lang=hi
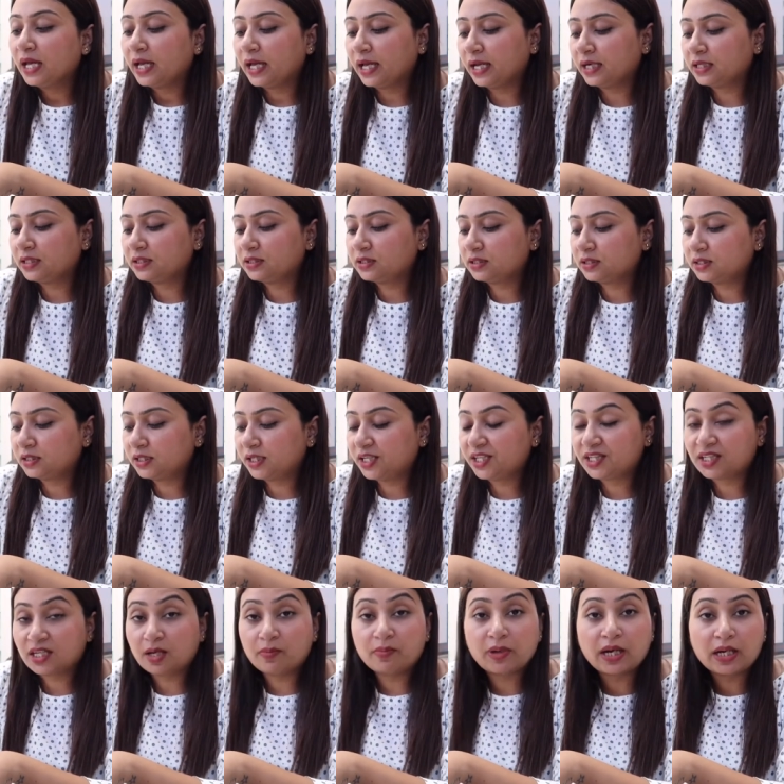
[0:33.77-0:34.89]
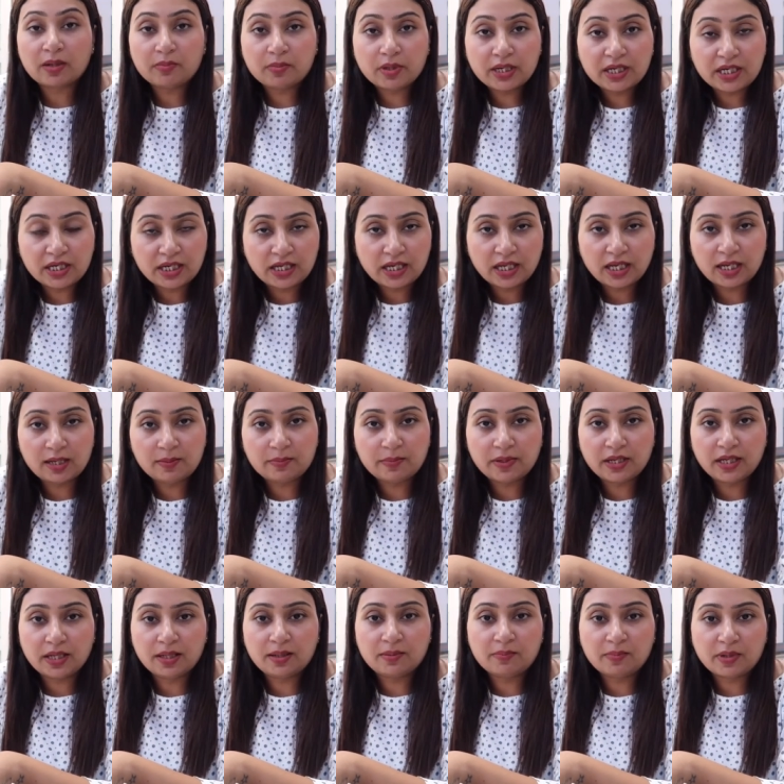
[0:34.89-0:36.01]
एंड uh, इसके बारे में डिटेल
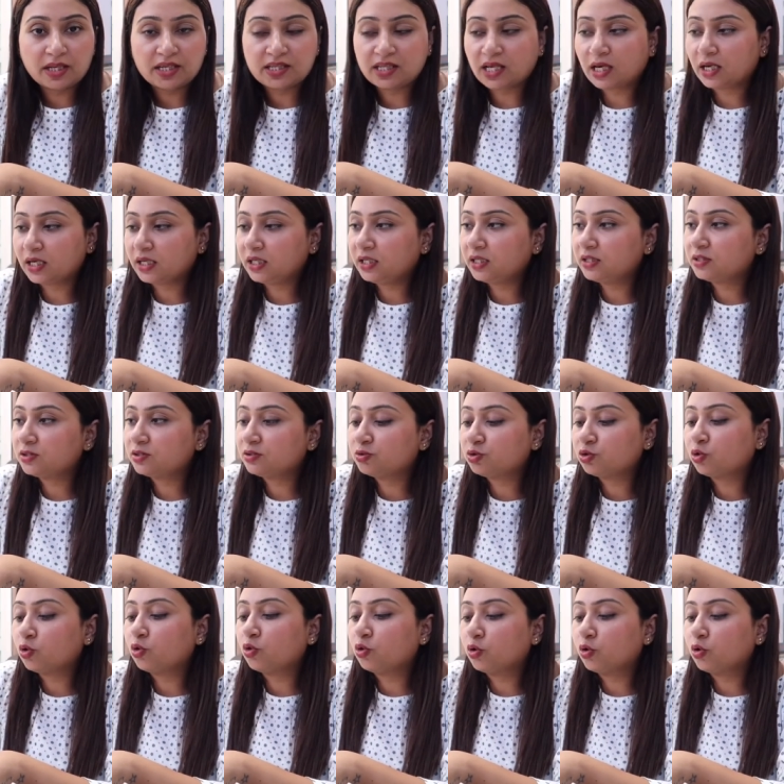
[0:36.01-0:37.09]
में मैं सारी जो